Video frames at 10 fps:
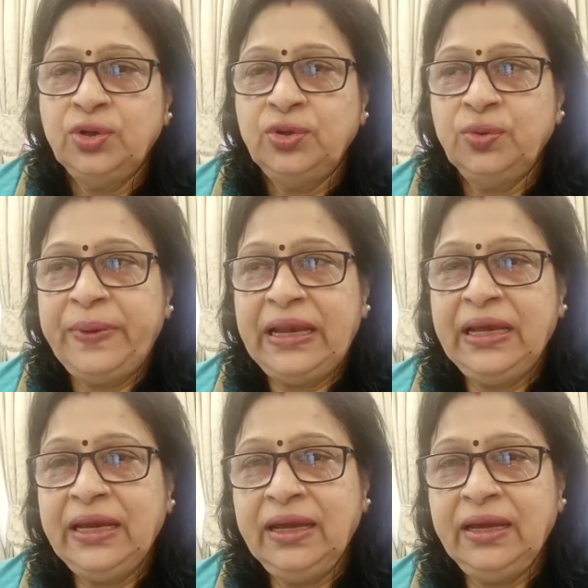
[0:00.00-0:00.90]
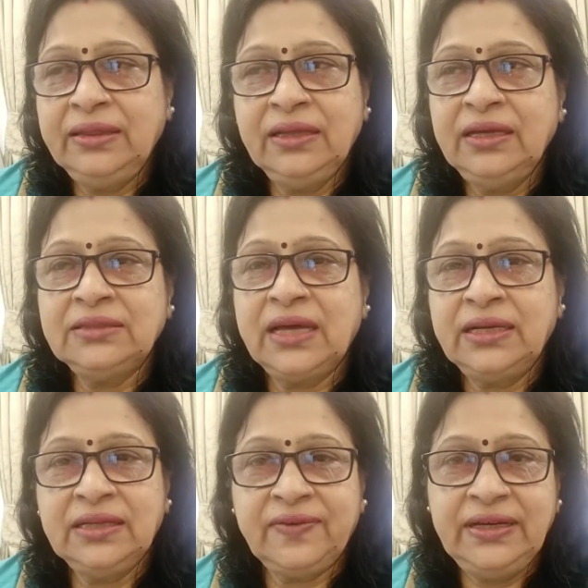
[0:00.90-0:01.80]
तो पहले के इतनी
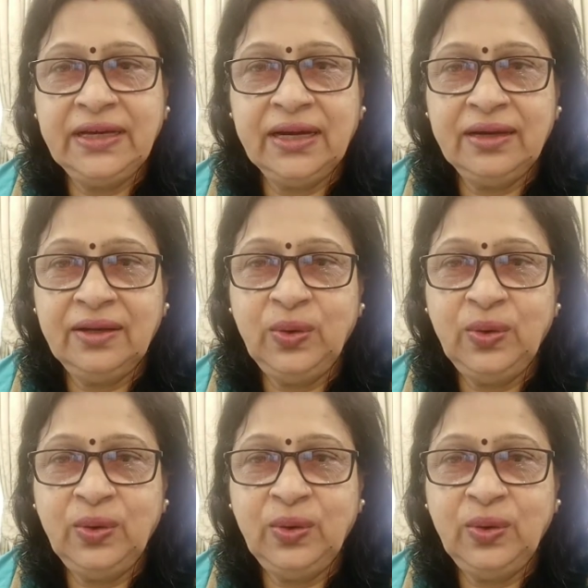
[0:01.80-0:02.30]
सारी दवाइयाँ